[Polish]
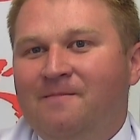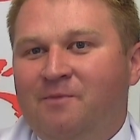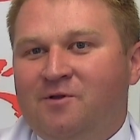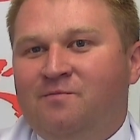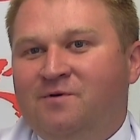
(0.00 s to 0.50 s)

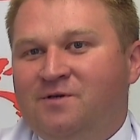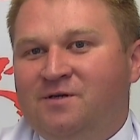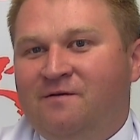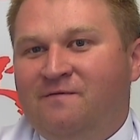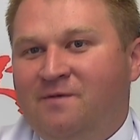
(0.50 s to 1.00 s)
po to, by
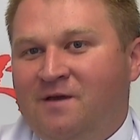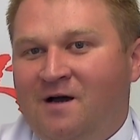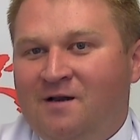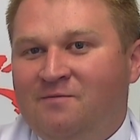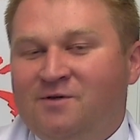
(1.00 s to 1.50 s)
się
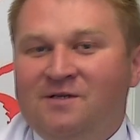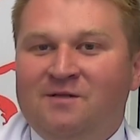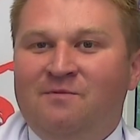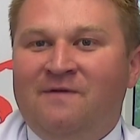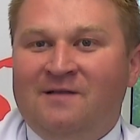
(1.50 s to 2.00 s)
wymieniali, bo
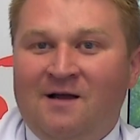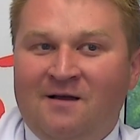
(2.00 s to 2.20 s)
często bywa tak,